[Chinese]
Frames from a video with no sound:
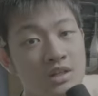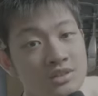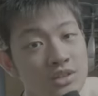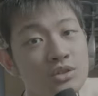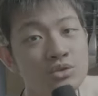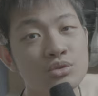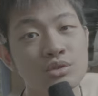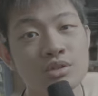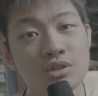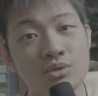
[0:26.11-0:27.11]
这个
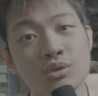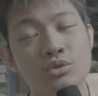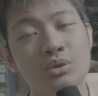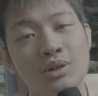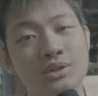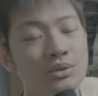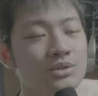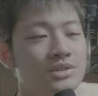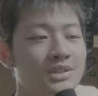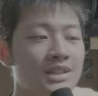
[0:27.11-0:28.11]
这个月做了很多
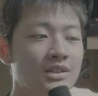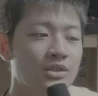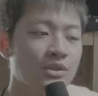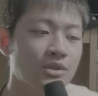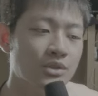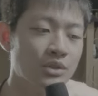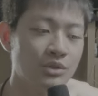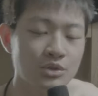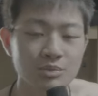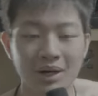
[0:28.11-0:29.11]
事情，就有
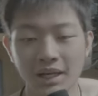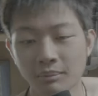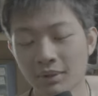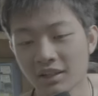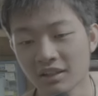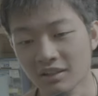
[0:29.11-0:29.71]
去拍片，